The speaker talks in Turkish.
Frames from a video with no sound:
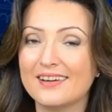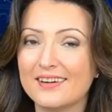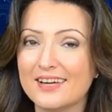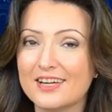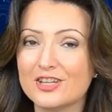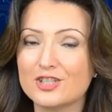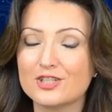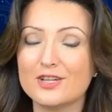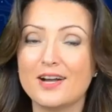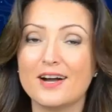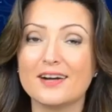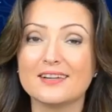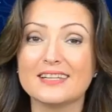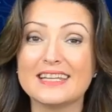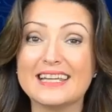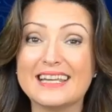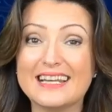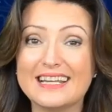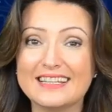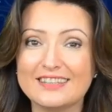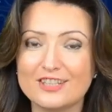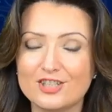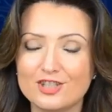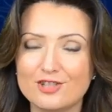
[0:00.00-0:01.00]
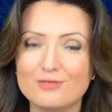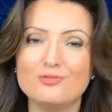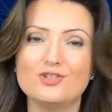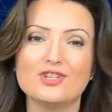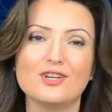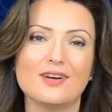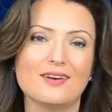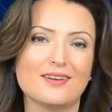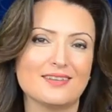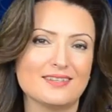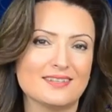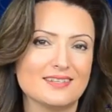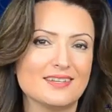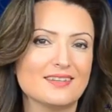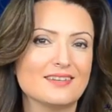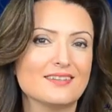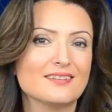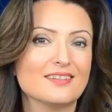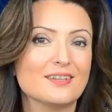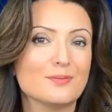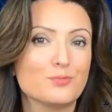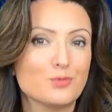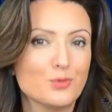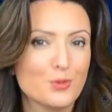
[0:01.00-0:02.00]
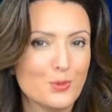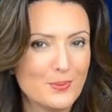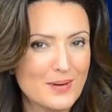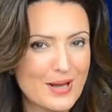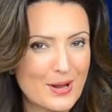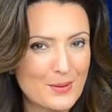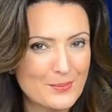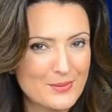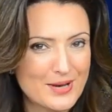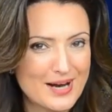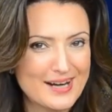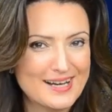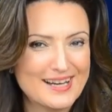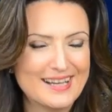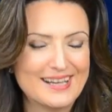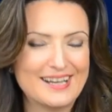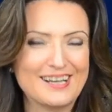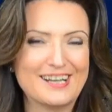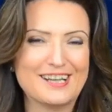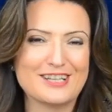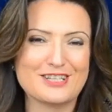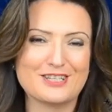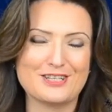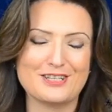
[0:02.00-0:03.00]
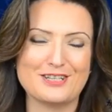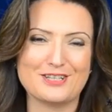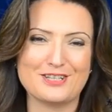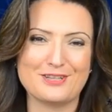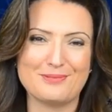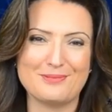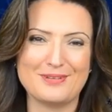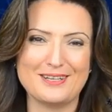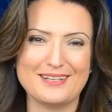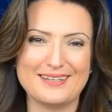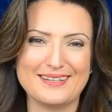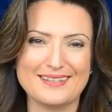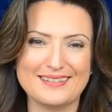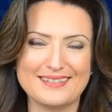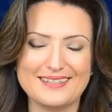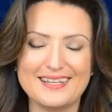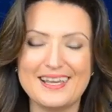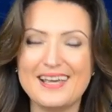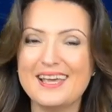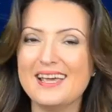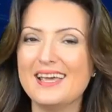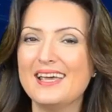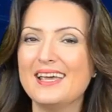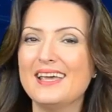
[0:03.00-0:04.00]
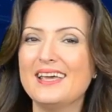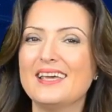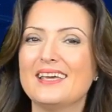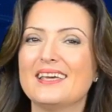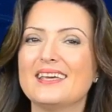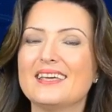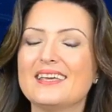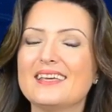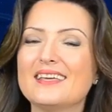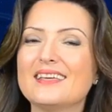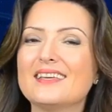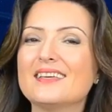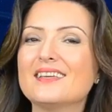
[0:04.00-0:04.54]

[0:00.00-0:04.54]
araçlarda, iletişim cihazlarında problemlerle karşılaşabiliriz e,